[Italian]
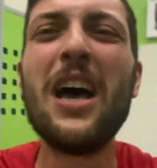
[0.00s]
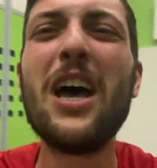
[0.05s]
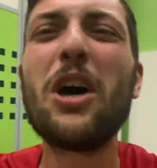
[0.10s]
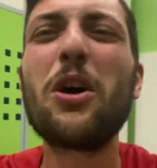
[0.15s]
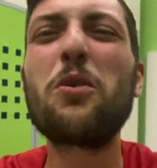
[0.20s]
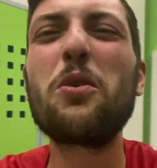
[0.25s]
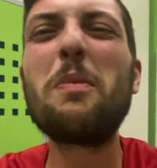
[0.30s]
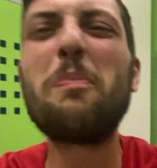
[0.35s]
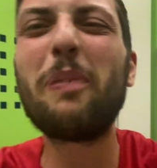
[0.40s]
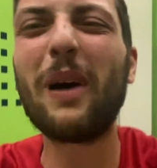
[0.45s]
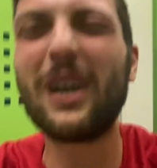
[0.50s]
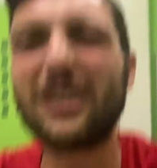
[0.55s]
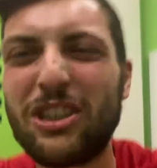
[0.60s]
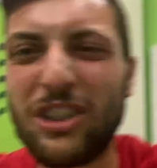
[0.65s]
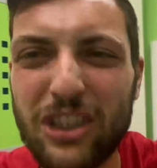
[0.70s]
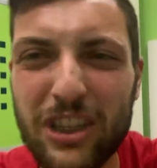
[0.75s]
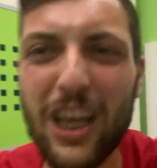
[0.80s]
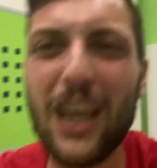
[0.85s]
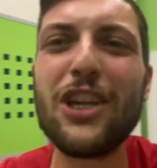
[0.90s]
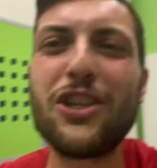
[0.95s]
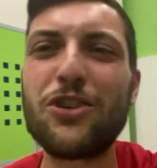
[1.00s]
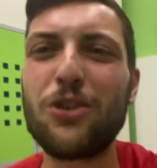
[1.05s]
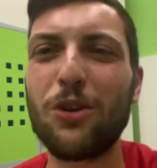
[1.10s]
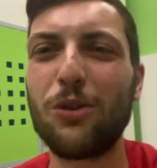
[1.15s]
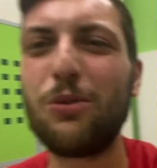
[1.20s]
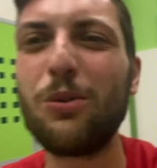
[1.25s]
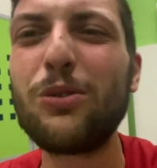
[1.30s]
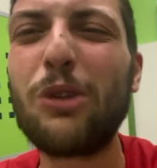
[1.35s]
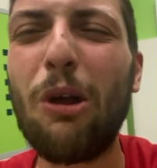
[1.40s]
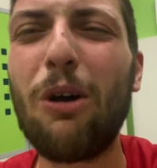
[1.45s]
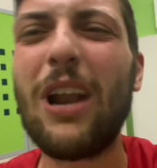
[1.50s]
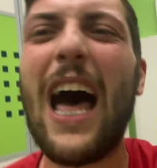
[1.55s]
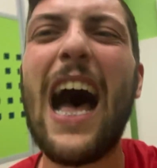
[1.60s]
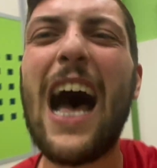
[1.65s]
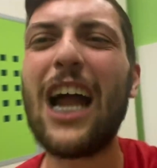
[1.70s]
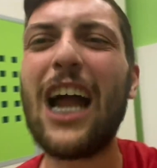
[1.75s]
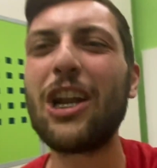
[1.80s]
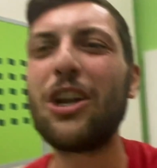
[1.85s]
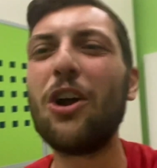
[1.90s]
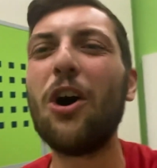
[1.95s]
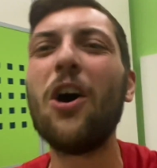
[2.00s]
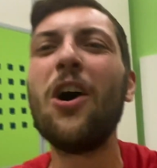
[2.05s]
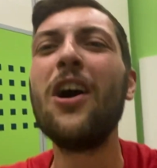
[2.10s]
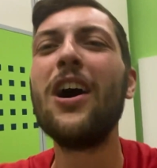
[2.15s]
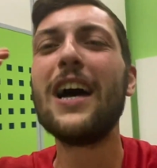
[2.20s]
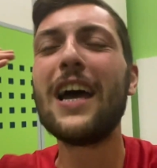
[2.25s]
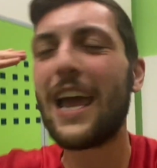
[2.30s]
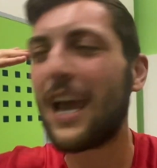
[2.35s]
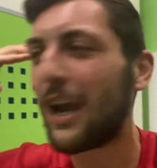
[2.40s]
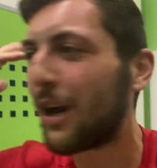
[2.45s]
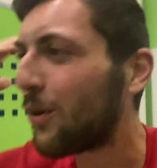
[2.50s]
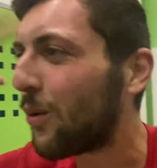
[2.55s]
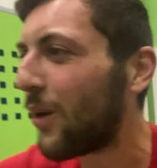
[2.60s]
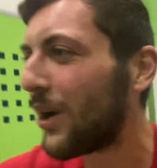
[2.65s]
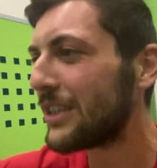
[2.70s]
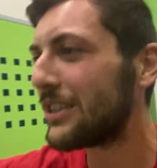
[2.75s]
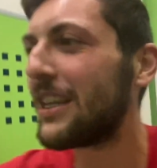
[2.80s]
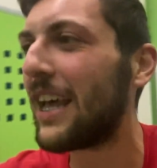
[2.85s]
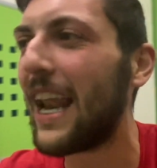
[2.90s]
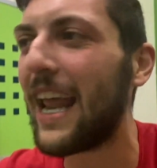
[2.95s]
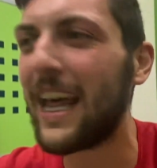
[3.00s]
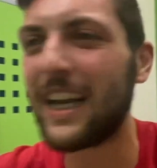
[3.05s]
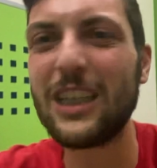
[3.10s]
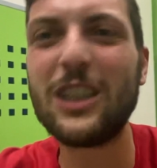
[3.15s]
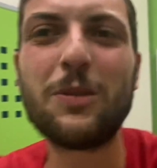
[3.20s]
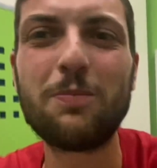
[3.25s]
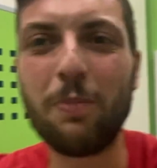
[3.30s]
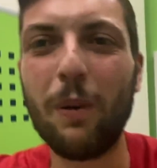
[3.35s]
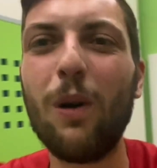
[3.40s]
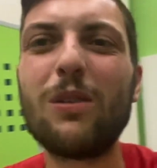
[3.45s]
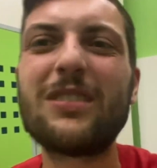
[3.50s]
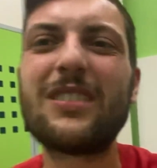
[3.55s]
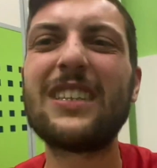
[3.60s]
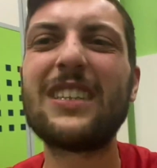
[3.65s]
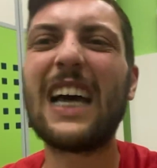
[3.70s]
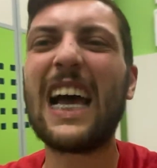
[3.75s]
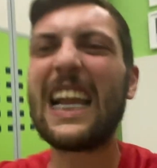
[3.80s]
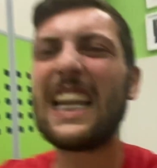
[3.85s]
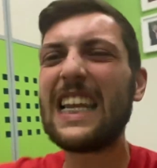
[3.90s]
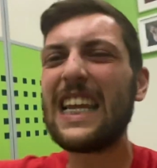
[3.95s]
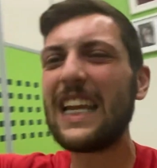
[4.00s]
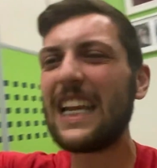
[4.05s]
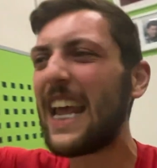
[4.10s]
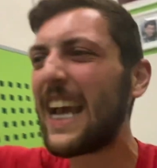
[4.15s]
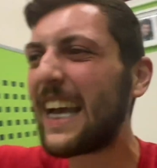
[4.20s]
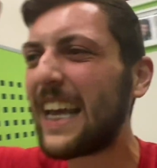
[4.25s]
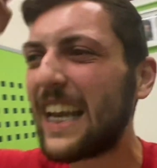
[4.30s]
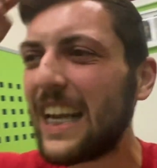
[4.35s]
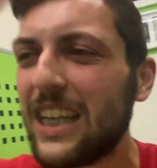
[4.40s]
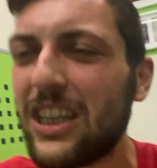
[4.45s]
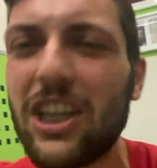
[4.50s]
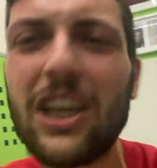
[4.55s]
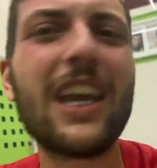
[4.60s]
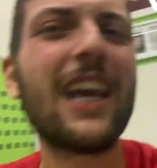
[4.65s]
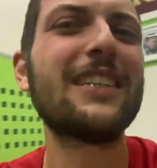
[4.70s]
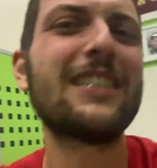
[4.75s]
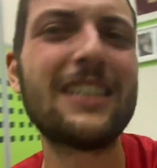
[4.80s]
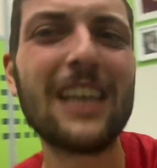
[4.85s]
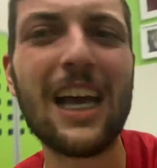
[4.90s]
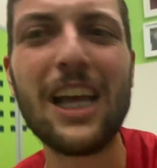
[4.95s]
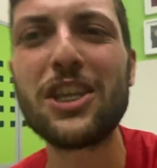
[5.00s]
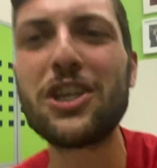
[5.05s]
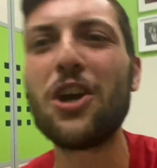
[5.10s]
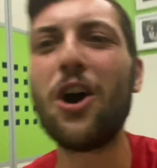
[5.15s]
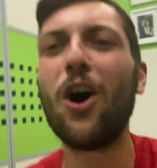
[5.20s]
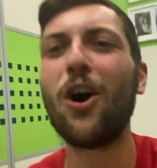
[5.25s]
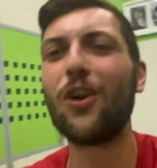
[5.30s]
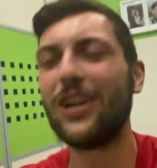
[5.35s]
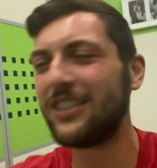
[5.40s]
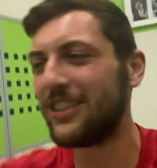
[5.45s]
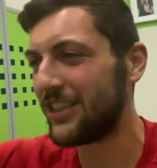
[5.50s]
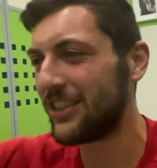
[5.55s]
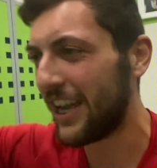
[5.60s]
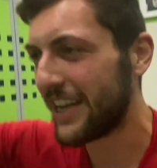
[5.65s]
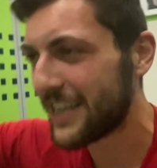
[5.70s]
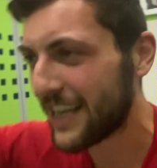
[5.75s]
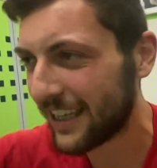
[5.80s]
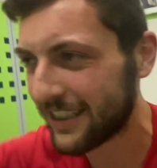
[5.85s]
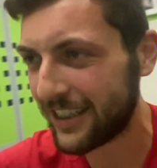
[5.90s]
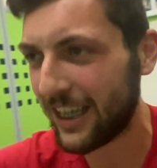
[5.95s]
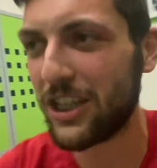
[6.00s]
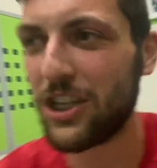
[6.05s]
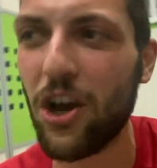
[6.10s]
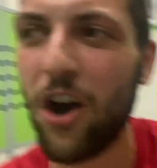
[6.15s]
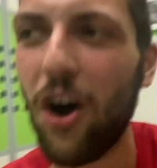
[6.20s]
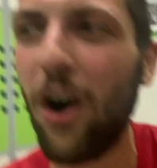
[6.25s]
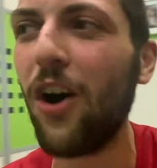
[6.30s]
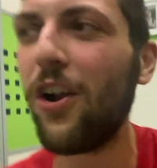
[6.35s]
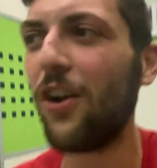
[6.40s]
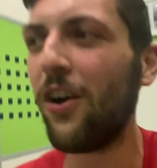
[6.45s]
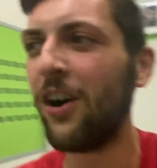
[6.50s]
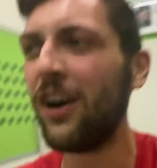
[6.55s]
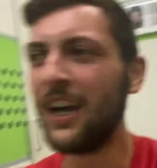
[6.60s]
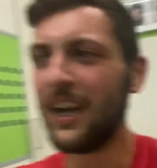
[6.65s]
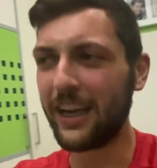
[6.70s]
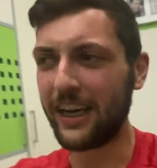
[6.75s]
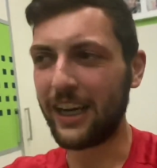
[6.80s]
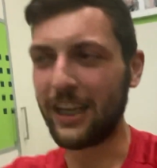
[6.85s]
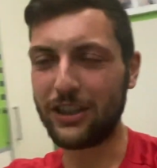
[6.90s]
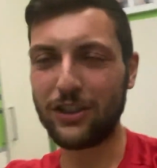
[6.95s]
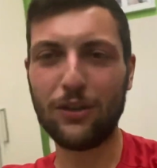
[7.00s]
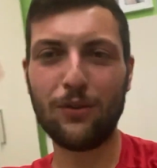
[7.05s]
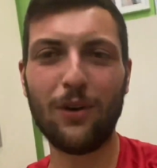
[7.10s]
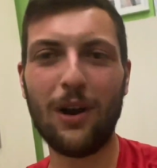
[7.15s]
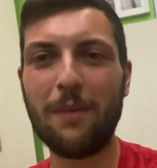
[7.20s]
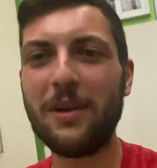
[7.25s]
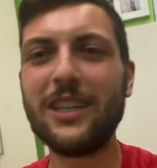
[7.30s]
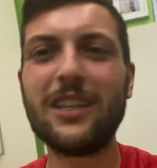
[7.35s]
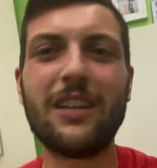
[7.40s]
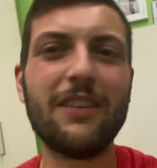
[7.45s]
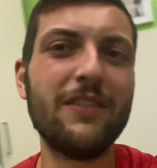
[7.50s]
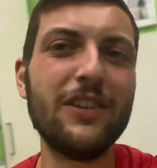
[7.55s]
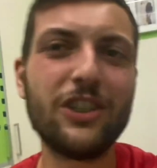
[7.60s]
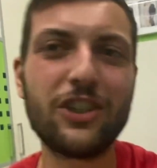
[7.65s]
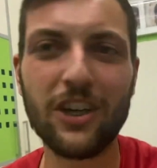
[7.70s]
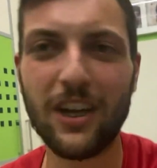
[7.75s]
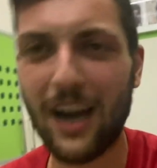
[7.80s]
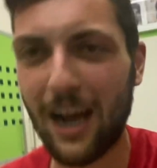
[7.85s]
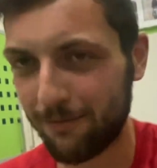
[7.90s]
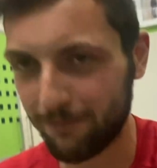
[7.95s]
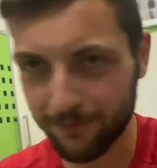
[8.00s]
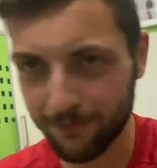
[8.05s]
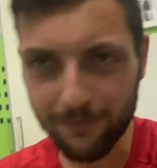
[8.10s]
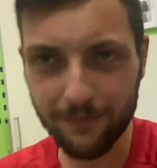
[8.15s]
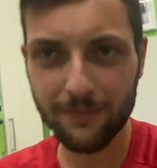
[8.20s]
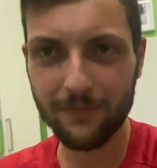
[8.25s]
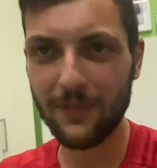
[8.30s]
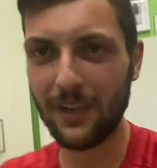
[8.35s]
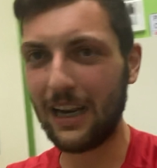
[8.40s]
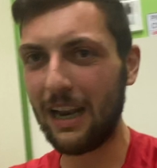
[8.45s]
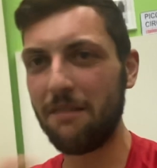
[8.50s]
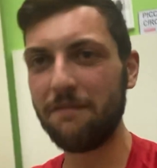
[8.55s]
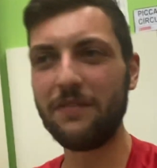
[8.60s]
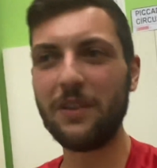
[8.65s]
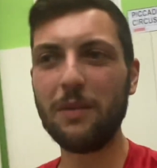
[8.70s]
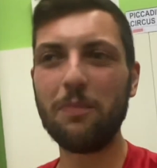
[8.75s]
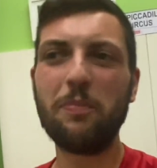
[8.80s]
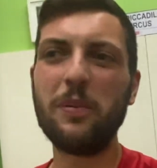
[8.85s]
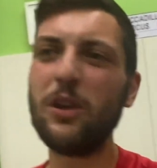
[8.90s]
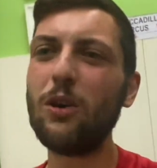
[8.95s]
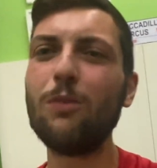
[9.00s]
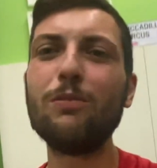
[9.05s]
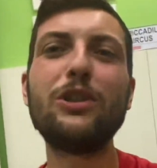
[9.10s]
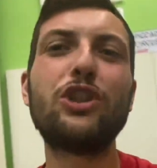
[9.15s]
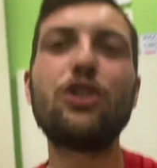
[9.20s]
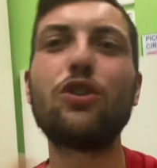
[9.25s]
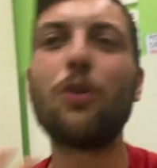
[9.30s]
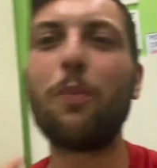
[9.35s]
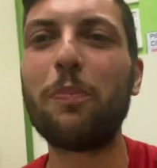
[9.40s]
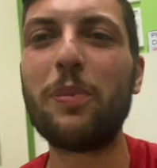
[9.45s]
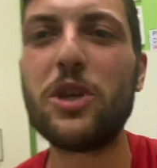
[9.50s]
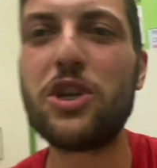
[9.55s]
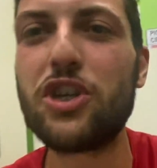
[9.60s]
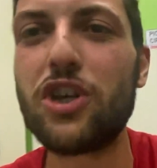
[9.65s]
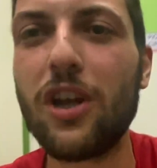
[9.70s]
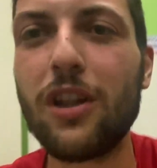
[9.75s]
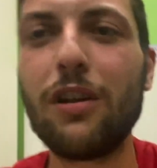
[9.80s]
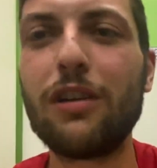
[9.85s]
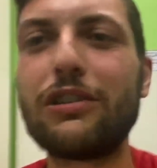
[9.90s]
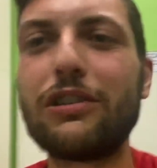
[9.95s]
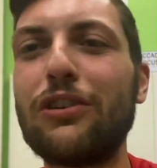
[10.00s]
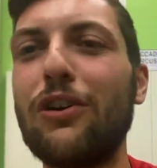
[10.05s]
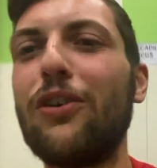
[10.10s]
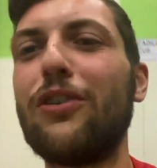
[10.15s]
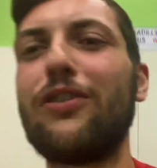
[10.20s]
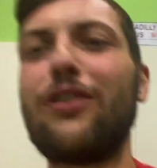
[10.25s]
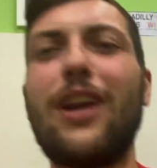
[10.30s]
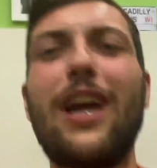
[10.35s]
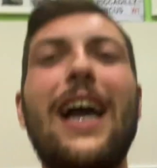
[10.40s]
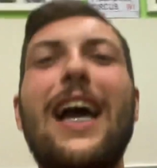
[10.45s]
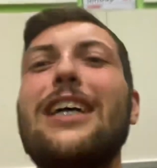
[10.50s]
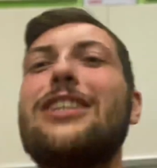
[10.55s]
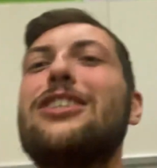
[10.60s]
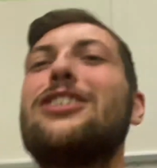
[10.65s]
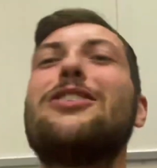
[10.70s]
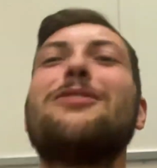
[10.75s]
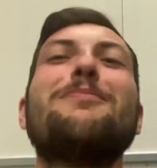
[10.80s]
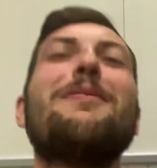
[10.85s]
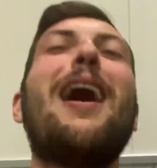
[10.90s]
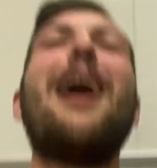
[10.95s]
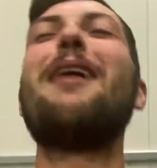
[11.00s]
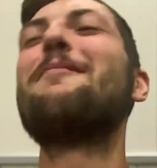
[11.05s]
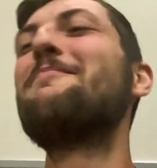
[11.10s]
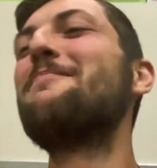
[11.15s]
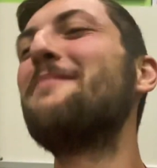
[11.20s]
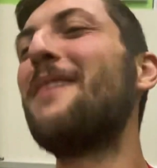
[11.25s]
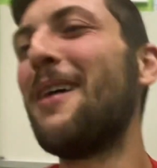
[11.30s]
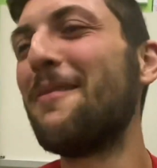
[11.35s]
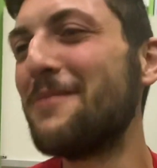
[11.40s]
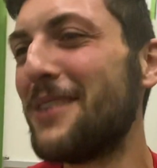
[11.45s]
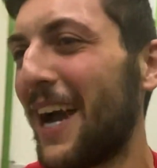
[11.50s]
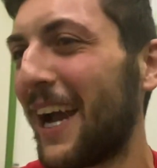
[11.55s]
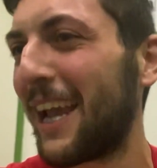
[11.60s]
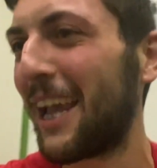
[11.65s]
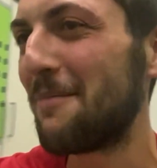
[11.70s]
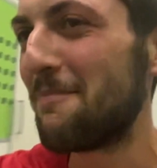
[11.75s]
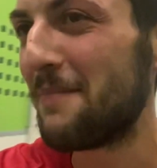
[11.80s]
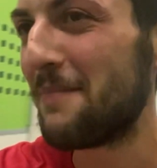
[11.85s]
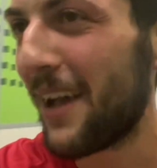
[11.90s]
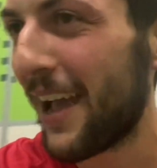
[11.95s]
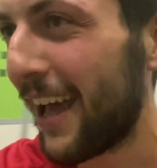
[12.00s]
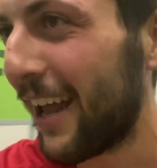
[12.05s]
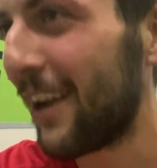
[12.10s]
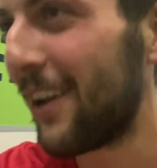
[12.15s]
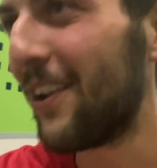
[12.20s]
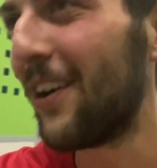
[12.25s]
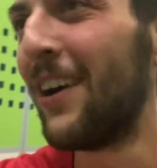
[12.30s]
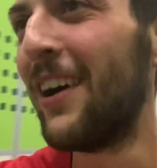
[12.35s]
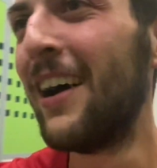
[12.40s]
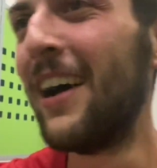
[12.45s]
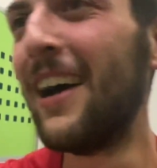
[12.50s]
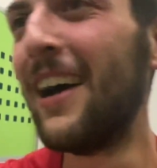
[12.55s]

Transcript: Rui Pasticcio tutto l'anno. E questa è la risposta. Le critiche a Zagnolo e segna Zagnolo, che sicuramente vincerà l'MVP io mi sto pisciando sotto, ragazzi. Mamma mia, che bello!